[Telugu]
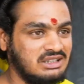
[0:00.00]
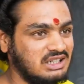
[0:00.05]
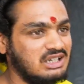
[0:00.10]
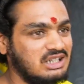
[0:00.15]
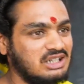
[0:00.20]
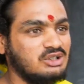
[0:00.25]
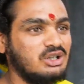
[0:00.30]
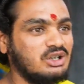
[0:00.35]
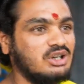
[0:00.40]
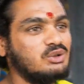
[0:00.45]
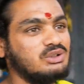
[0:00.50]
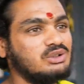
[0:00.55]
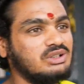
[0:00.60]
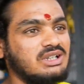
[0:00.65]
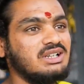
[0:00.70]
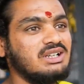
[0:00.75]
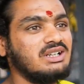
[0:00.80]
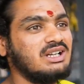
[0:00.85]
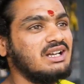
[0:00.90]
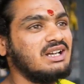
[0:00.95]
తగ్గట్టుగా
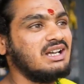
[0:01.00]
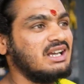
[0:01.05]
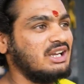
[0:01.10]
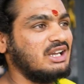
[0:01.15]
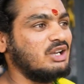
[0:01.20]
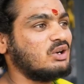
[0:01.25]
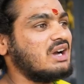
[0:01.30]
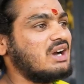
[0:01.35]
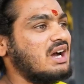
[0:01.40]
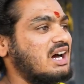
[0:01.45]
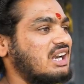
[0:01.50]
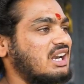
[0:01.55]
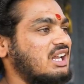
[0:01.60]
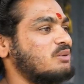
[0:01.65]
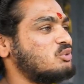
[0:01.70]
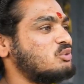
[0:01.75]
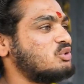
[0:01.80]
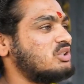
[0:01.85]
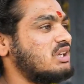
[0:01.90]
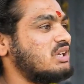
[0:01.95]
ఉంది ఈ యొక్క
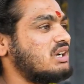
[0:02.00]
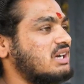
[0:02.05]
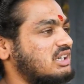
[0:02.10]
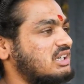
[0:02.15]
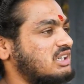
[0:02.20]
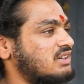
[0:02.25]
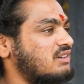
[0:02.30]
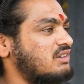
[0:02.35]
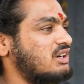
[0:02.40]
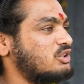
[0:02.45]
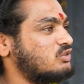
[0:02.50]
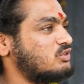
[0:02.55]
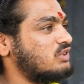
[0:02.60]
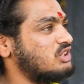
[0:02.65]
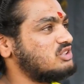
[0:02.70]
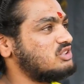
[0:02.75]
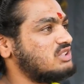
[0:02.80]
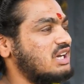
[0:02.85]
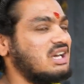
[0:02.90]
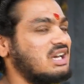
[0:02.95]
ఆలయం కూడా కట్టిన వారు
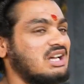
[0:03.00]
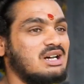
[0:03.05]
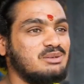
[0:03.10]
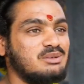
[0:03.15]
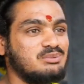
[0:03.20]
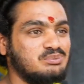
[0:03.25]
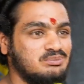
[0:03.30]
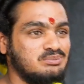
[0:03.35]
వాళ్ళు చాలా